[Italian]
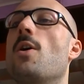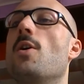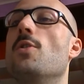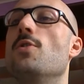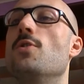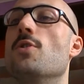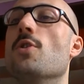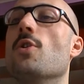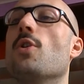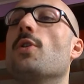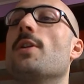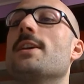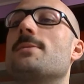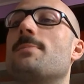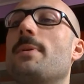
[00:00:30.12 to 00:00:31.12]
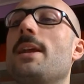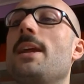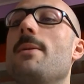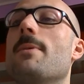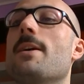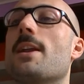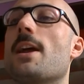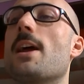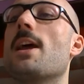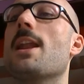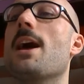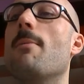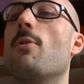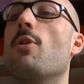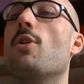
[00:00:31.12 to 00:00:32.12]
Non esprimere
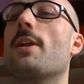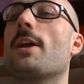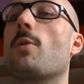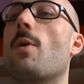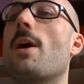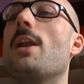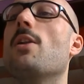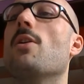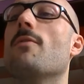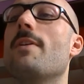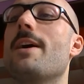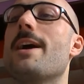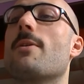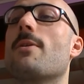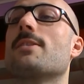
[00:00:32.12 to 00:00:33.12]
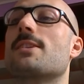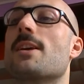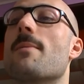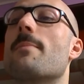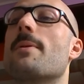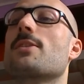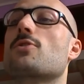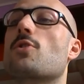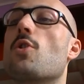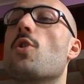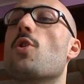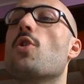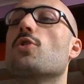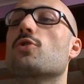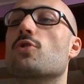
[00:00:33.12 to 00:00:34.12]
l'amore, quello vero è sempre
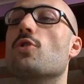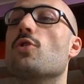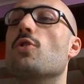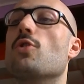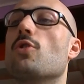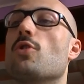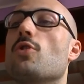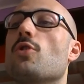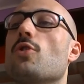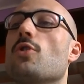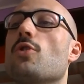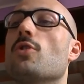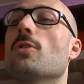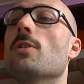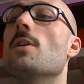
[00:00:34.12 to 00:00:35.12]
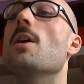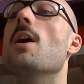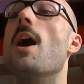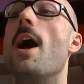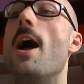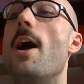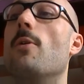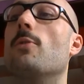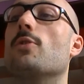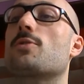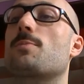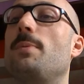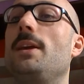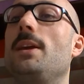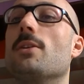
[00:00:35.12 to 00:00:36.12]
ascoso. È uno
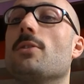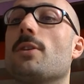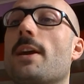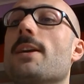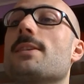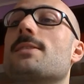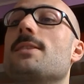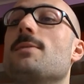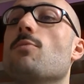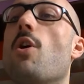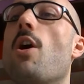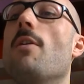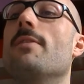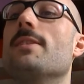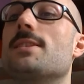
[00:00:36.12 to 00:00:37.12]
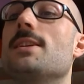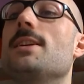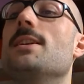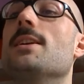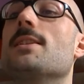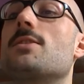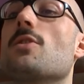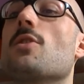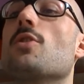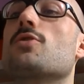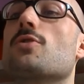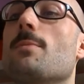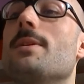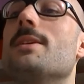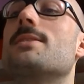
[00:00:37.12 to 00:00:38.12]
spiro che si muove
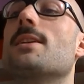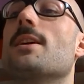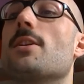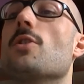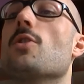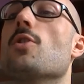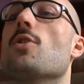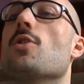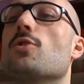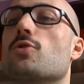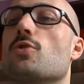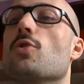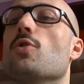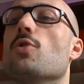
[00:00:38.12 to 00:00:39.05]
silenzioso, misterioso.